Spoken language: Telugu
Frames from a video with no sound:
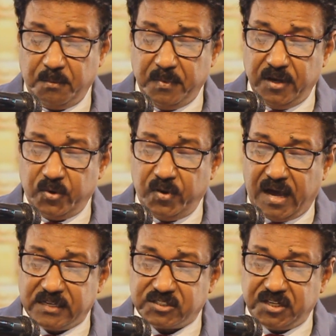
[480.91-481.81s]
మీరు
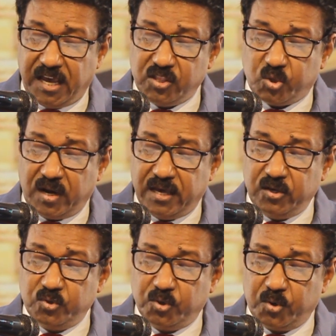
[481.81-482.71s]
నా స్నేహితులై
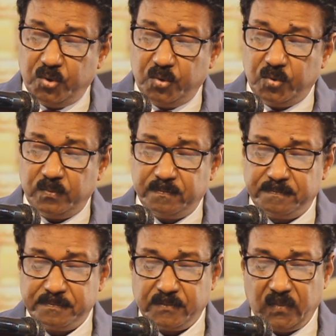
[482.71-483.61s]
ఉందరు
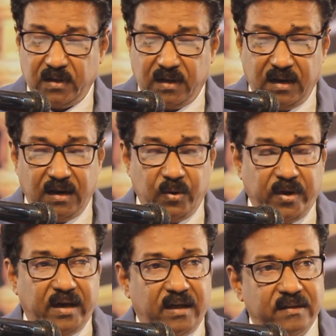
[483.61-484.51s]

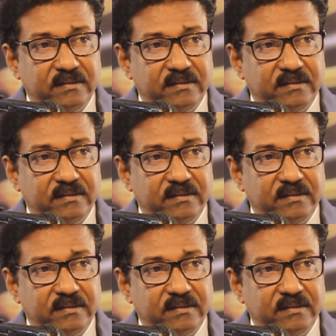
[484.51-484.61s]
హలెలుయా